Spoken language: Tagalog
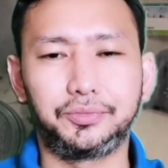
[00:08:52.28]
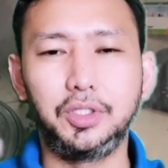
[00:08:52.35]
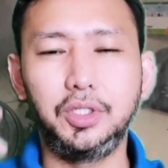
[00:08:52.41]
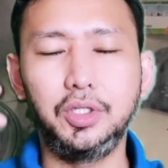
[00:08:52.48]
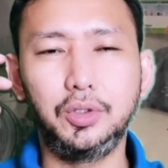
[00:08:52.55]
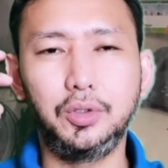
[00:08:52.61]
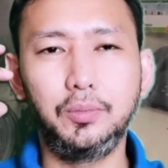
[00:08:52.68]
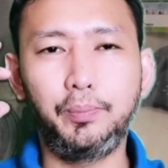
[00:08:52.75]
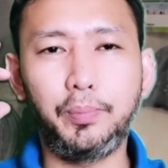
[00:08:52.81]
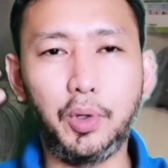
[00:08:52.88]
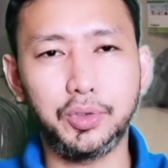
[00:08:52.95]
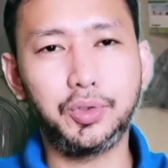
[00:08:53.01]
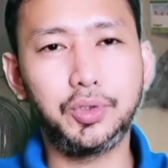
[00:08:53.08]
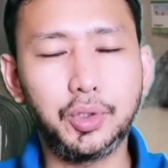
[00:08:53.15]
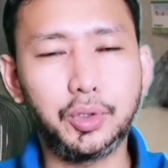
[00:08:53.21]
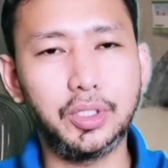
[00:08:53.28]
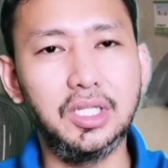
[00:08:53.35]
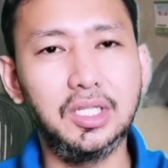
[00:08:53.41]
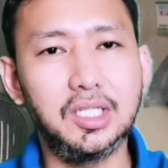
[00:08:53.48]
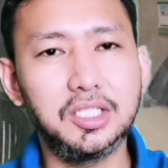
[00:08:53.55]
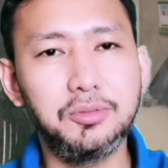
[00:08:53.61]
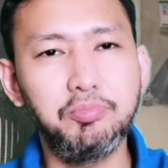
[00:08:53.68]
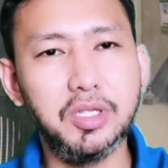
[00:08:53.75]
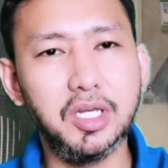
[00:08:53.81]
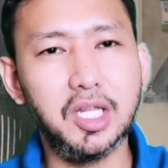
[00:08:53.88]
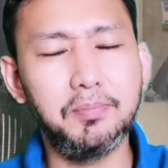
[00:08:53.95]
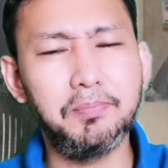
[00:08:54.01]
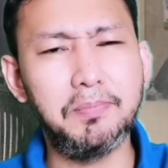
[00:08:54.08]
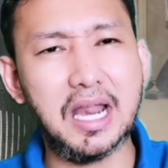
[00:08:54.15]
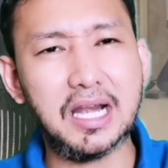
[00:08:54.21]
yung posture in the
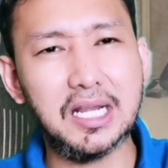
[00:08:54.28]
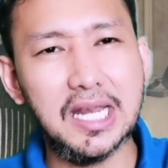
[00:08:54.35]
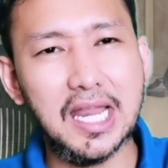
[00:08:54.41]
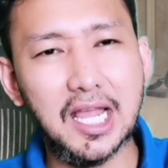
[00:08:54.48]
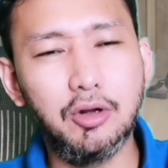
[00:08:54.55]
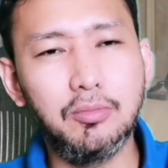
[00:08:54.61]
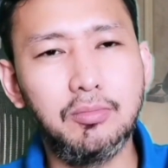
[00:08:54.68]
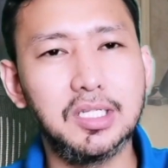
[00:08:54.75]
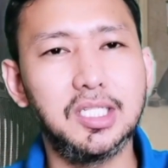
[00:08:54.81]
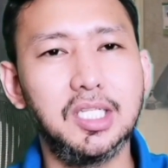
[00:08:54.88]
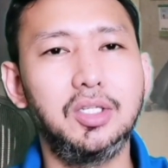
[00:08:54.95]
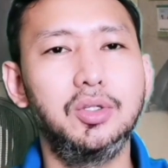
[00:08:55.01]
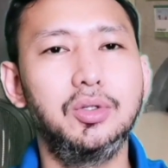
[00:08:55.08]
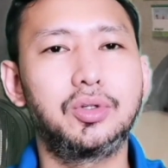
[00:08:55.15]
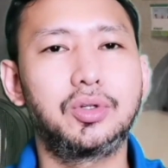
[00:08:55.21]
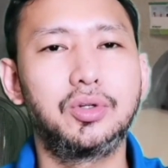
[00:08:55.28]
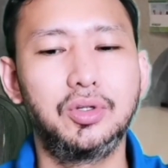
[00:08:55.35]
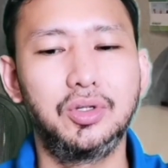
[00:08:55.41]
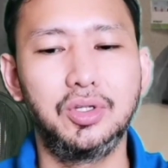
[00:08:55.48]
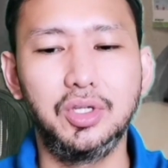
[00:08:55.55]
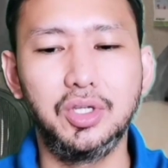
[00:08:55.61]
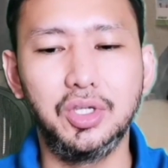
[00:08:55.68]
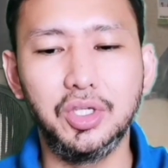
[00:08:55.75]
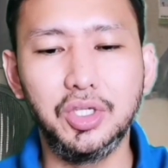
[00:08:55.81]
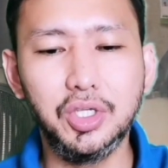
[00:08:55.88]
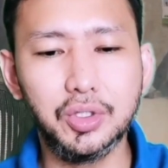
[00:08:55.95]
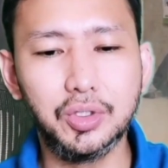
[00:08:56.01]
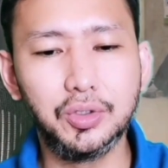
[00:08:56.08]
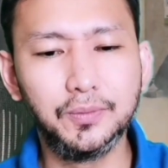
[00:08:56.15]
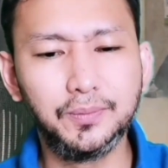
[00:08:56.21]
Spirit para lalong masecure
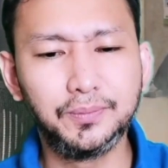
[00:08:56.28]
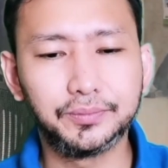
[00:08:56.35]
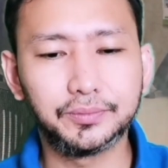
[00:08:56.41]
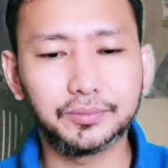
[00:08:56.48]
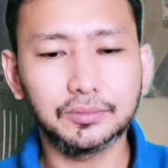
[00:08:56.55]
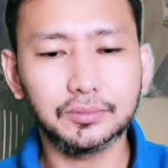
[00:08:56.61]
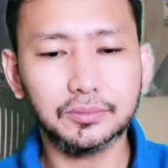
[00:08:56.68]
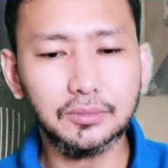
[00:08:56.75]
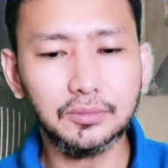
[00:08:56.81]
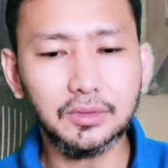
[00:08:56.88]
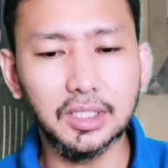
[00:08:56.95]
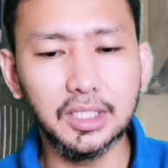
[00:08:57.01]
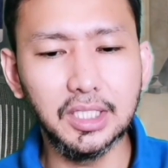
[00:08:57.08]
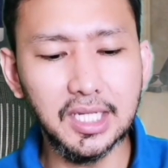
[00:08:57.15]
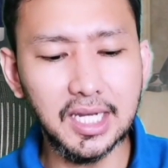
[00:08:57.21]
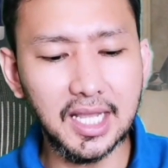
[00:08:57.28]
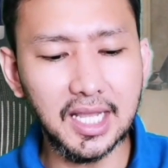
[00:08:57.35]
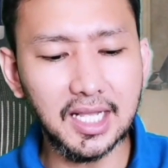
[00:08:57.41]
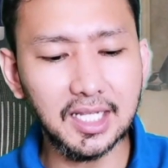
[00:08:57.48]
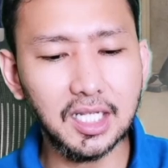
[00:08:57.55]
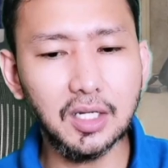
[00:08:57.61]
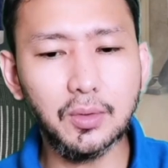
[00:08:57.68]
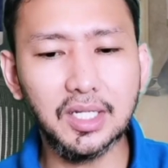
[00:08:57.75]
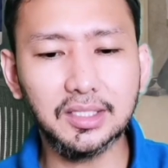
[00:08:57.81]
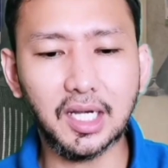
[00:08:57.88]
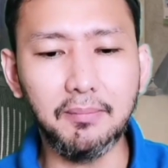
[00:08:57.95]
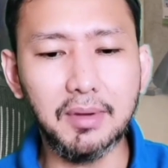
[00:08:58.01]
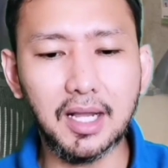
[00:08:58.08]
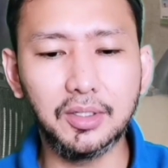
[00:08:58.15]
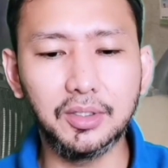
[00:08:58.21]
yung ginagawang
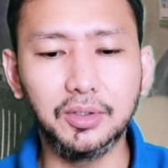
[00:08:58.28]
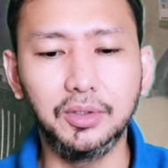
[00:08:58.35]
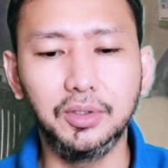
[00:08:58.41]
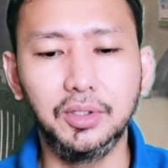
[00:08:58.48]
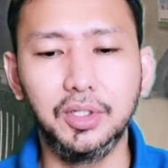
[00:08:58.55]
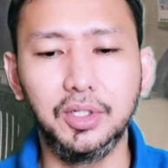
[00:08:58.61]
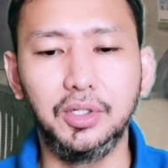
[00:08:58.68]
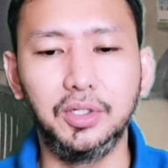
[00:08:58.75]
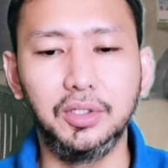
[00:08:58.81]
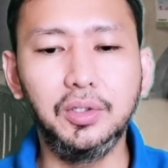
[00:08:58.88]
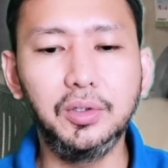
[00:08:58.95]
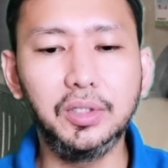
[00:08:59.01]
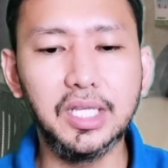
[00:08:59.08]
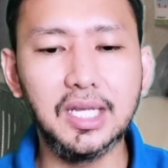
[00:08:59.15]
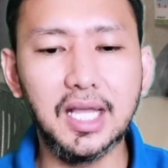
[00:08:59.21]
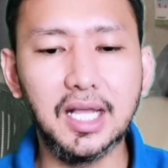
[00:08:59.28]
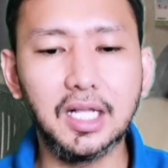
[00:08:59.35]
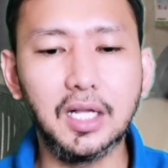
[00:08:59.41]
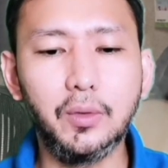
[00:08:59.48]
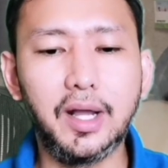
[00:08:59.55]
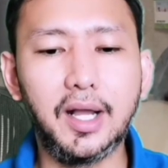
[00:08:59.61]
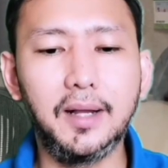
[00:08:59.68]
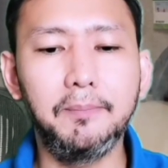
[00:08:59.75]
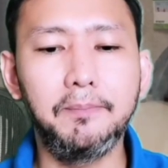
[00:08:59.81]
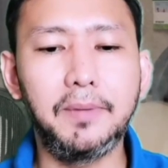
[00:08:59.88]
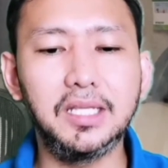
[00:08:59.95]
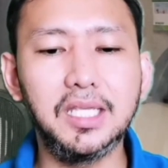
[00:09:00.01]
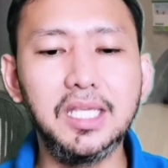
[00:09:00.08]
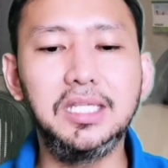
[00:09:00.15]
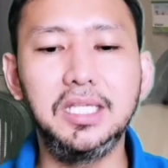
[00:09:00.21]
trabaho, yung ginagawang
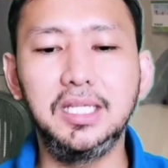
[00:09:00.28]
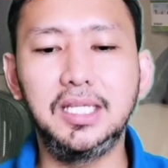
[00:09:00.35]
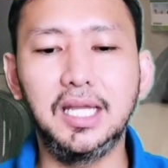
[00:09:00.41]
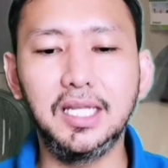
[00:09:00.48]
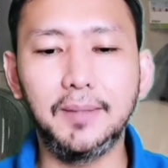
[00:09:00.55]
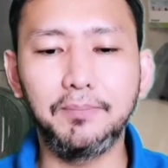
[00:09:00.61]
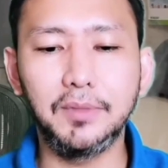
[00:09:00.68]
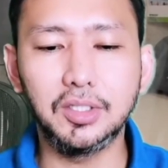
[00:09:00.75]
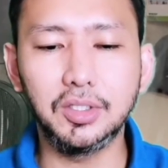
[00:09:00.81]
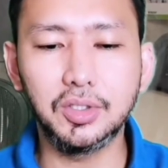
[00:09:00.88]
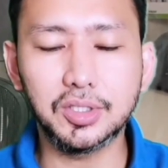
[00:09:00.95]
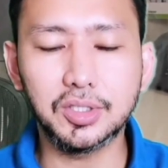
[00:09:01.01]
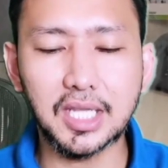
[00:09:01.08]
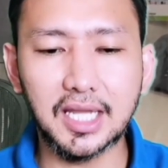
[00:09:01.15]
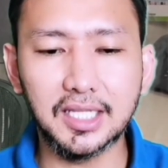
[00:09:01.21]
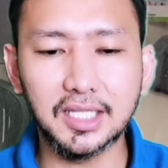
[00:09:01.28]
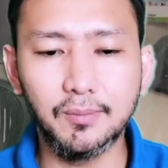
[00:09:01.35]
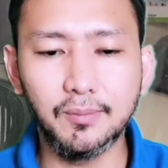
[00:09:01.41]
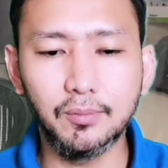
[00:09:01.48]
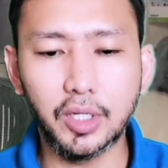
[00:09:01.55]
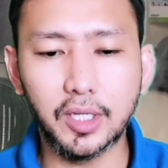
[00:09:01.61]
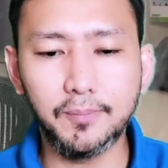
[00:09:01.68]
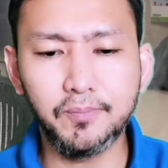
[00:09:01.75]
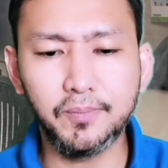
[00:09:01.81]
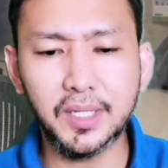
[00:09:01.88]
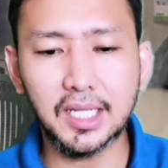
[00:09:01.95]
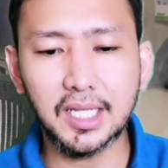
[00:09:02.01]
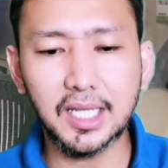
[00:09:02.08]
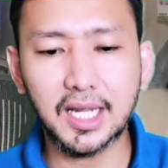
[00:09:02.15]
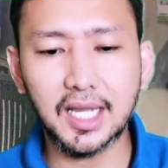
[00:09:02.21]
pagiging ganap ng Diyos sa ating buhay.
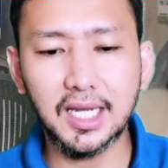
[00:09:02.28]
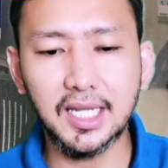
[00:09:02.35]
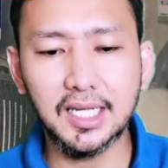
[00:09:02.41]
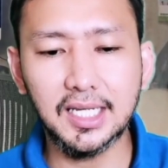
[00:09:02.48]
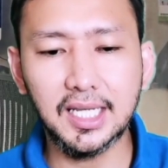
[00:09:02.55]
Pinag-aralan